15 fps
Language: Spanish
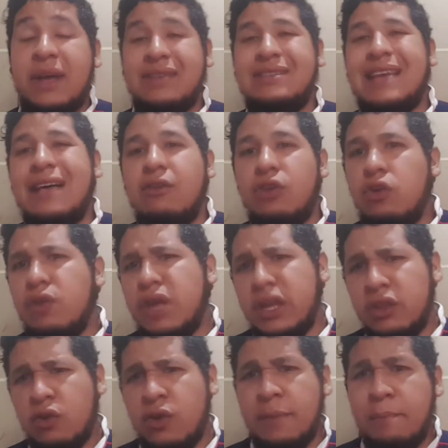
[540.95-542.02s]
pasado el
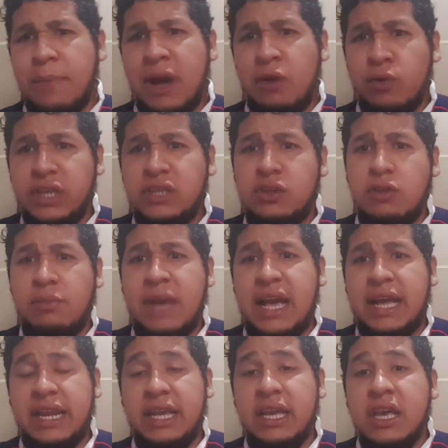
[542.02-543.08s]
gobierno de Mauricio
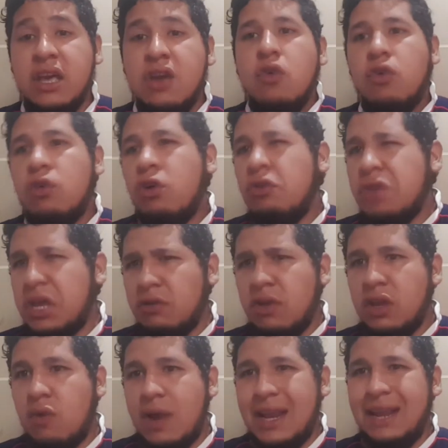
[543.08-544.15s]
Macri, un gobierno
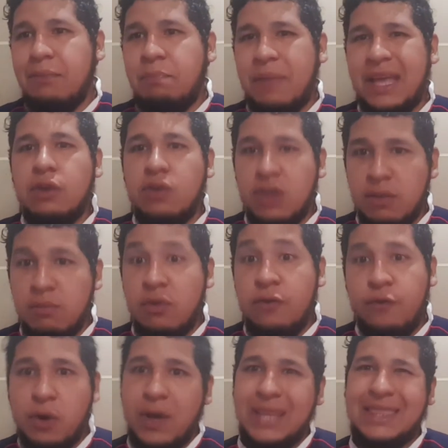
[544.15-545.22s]
en el cual el periodismo
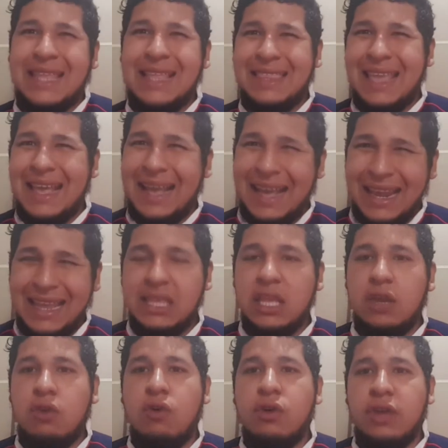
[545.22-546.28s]
fue bastante
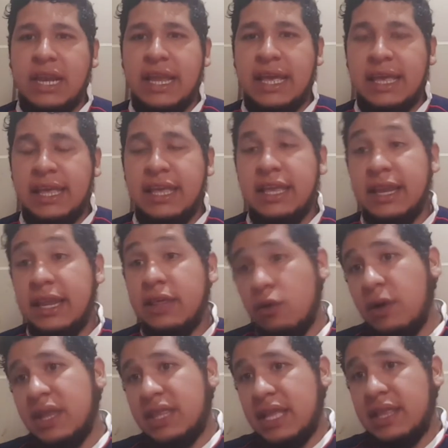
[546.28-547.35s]
crítico y le, y le
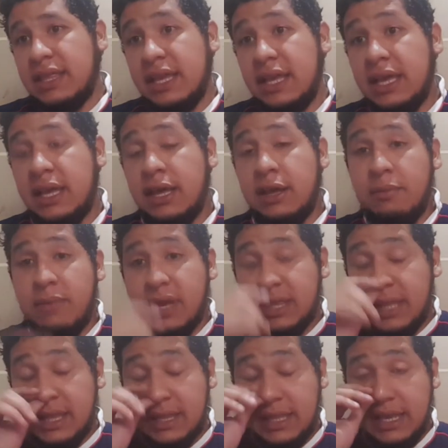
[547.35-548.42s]
dio bastante,
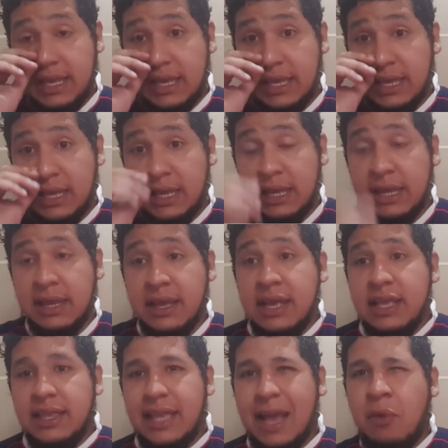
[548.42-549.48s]
bastante,
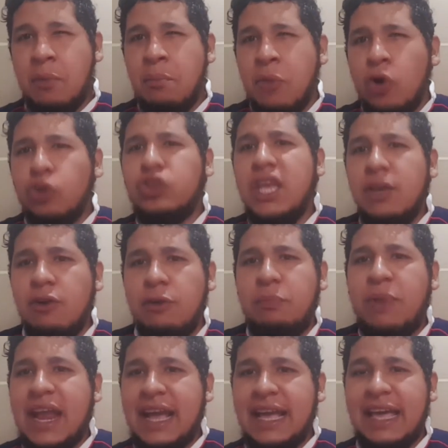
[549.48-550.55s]
digamos, motivos
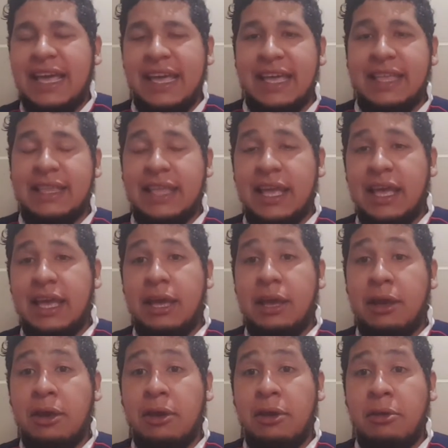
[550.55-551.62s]
para que
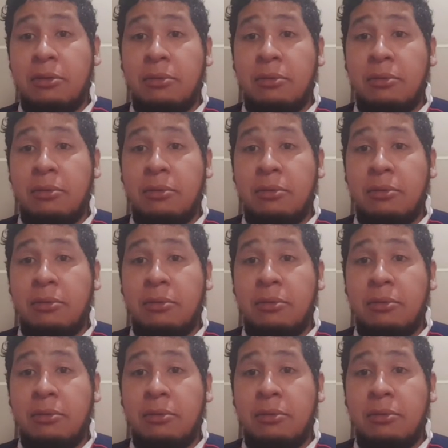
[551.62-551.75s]
este,